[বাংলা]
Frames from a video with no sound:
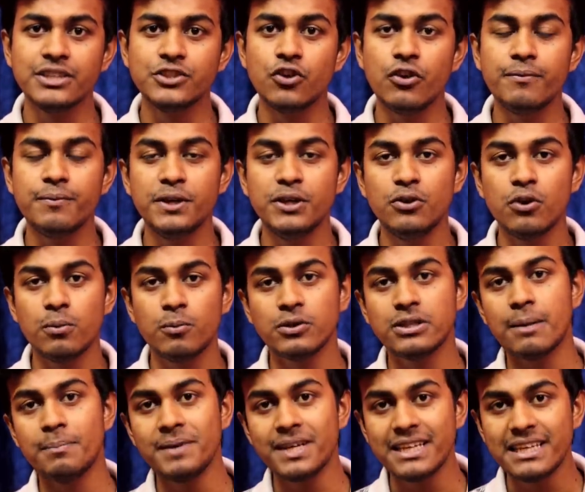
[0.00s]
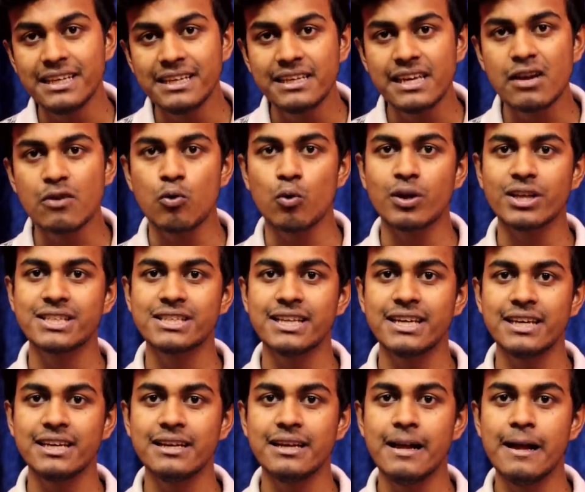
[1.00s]
যে ওই ভিডিওর মধ্যে আপনি কি কি
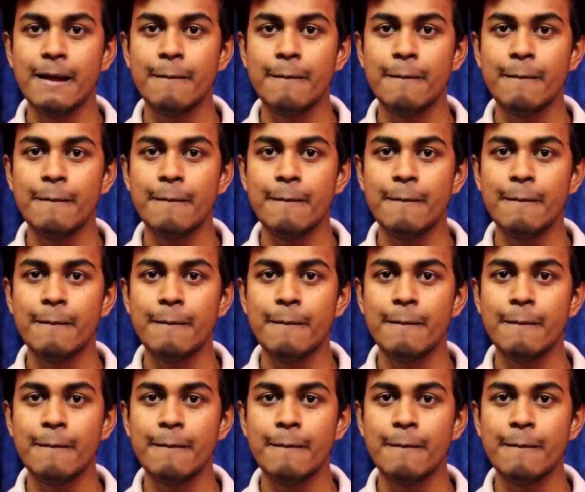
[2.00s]
করেছেন